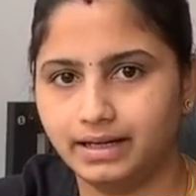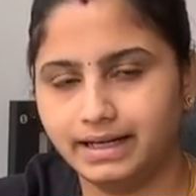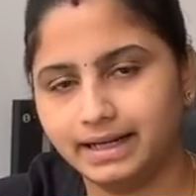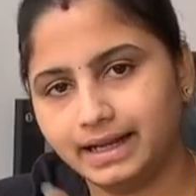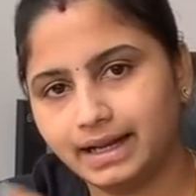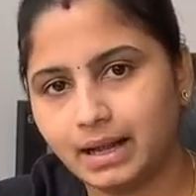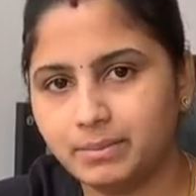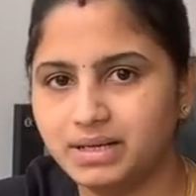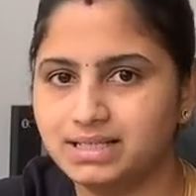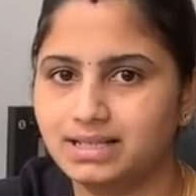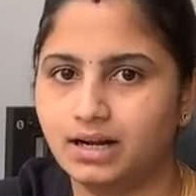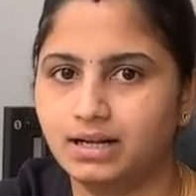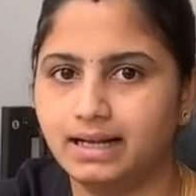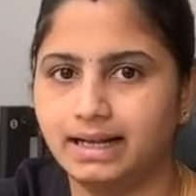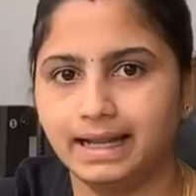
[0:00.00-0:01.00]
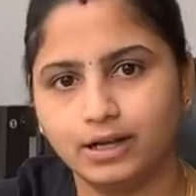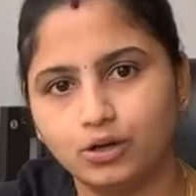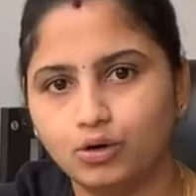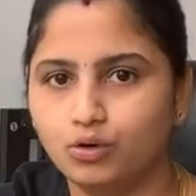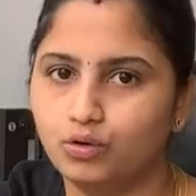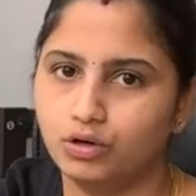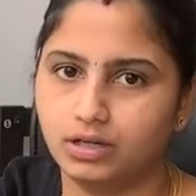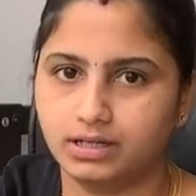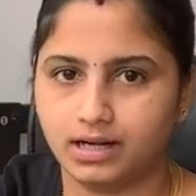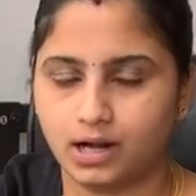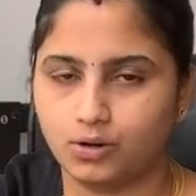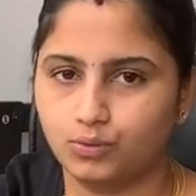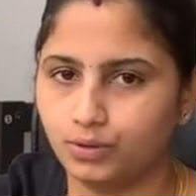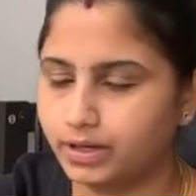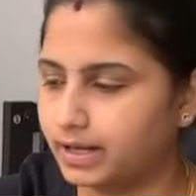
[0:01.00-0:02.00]
இந்தியன் அமேசான் லிங்க்கும் உங்களுக்கு
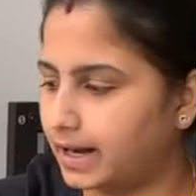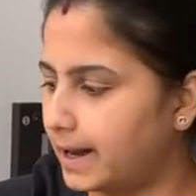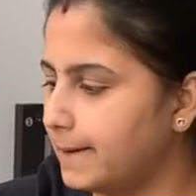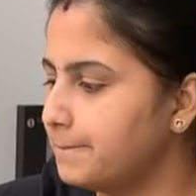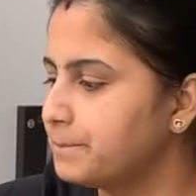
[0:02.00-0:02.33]
நான் கொடுக்குறேன்